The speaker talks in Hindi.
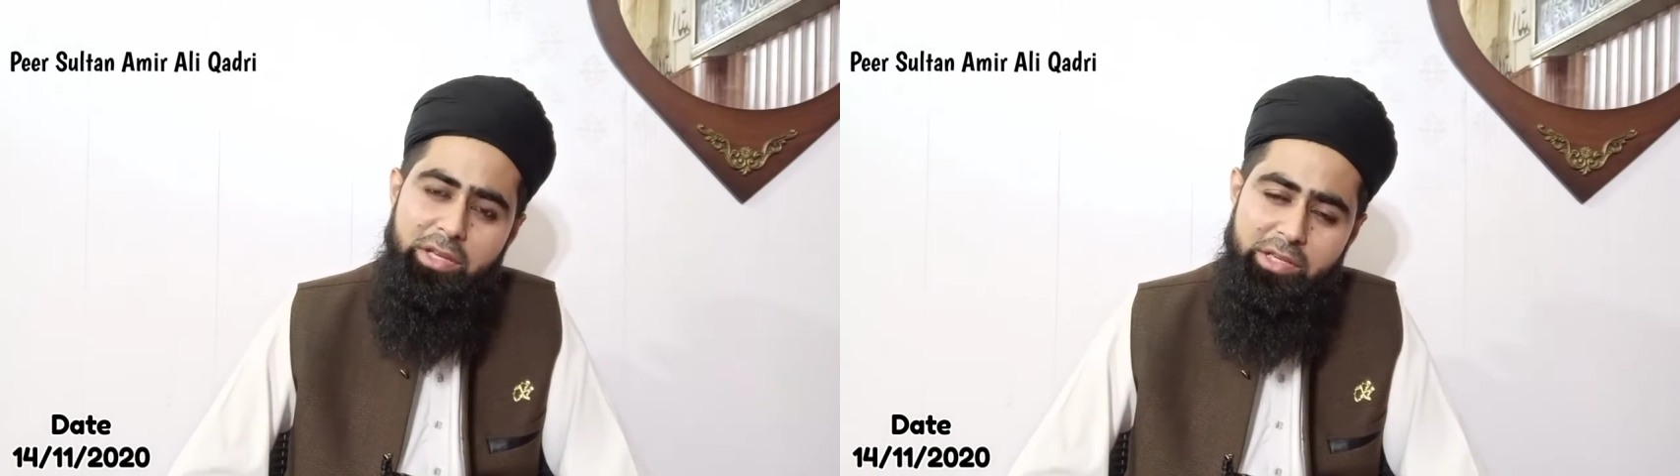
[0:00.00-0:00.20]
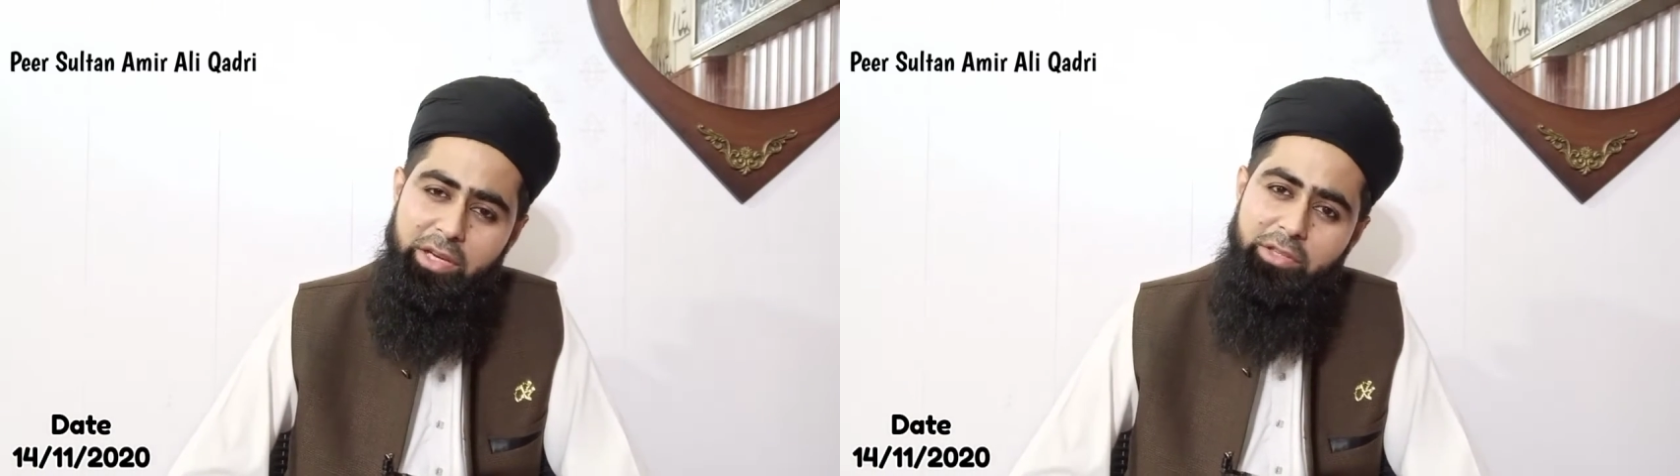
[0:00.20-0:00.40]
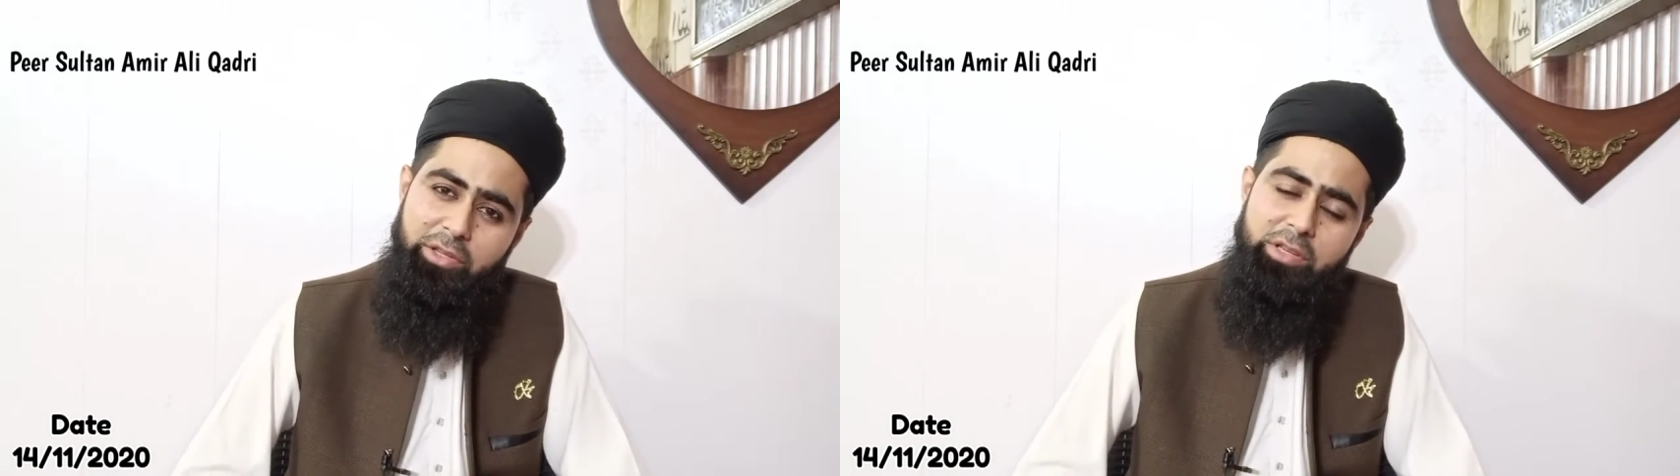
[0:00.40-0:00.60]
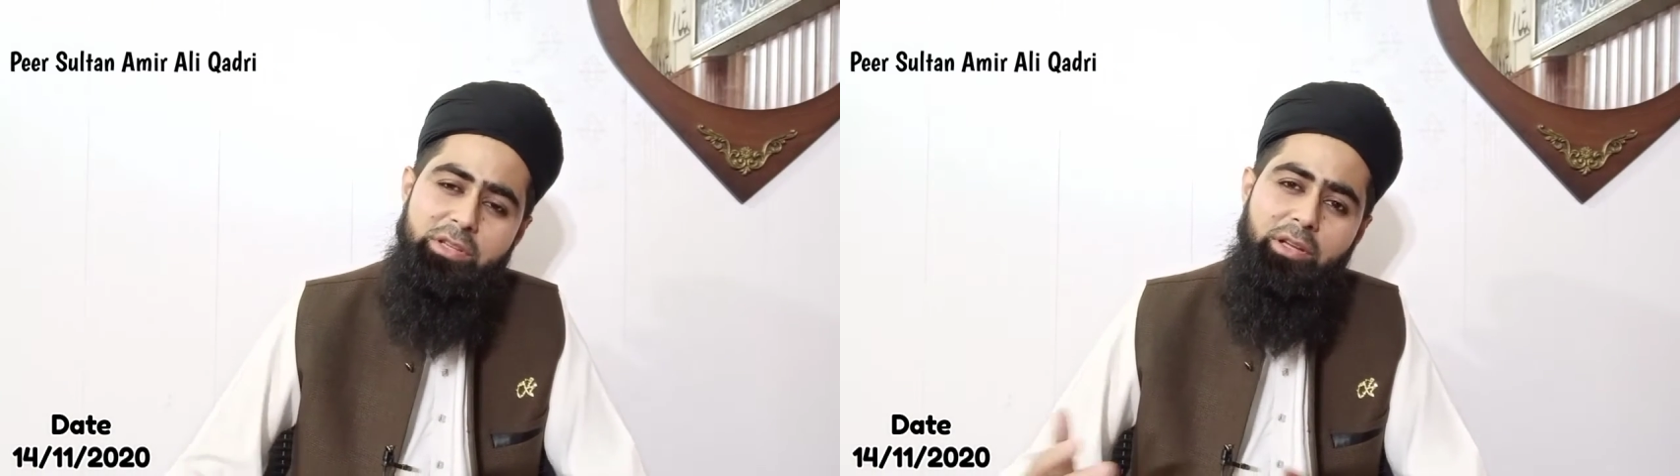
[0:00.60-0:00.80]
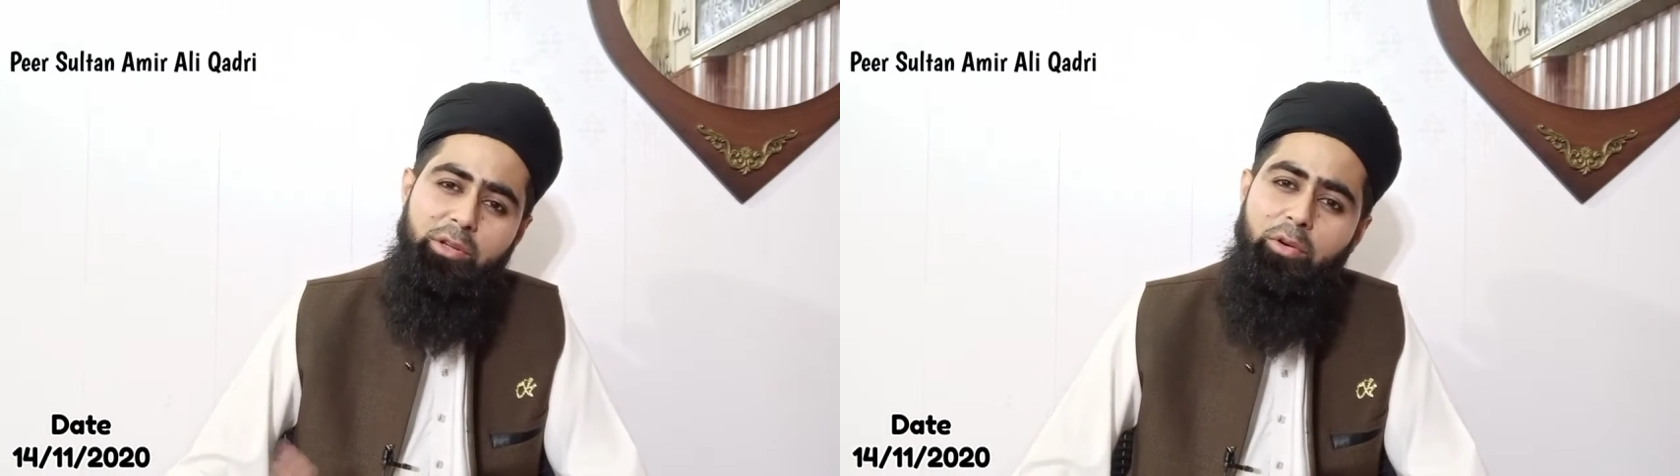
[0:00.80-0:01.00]
नेकियां
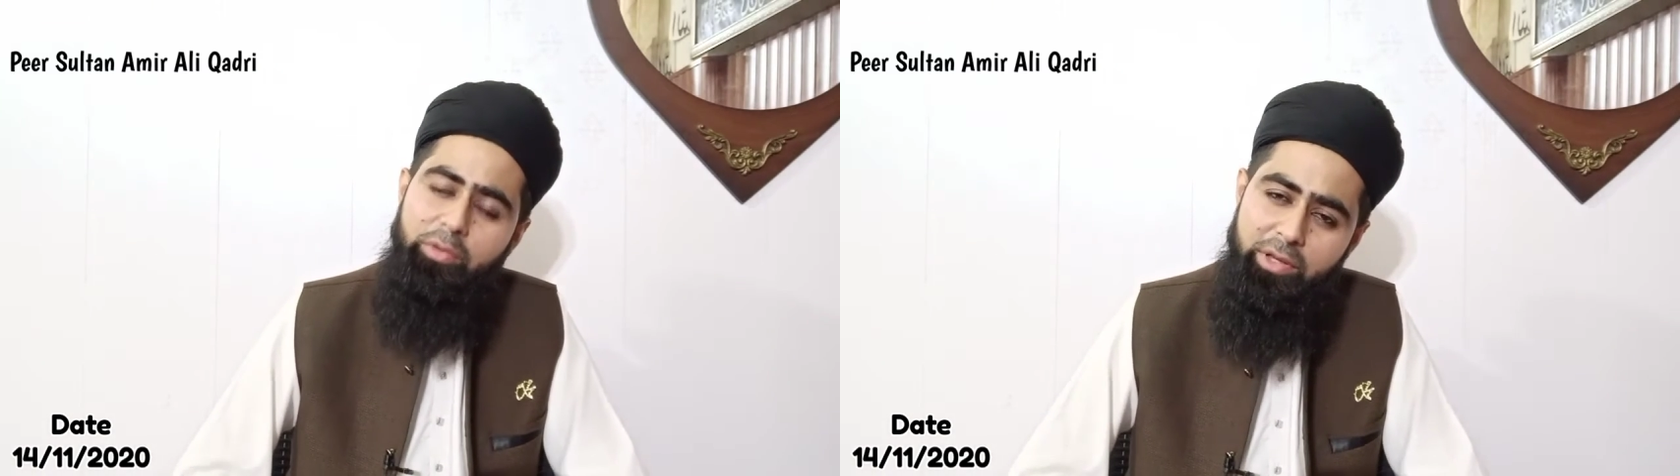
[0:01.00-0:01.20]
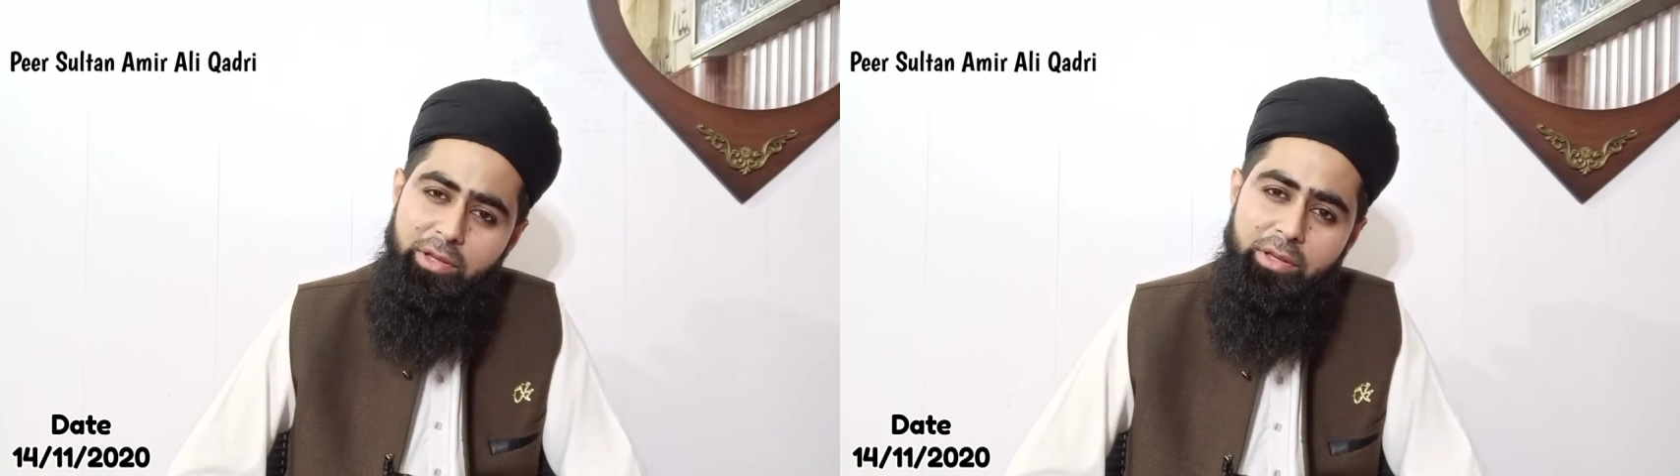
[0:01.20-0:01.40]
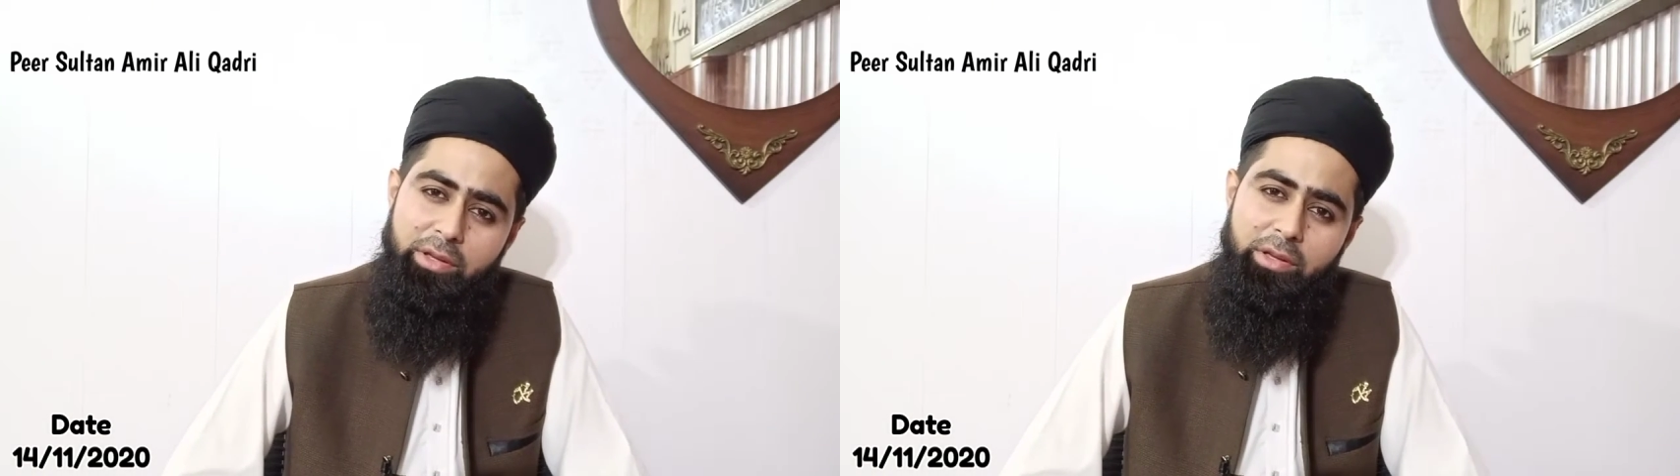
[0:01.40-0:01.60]
इतनी ज़्यादा होंगी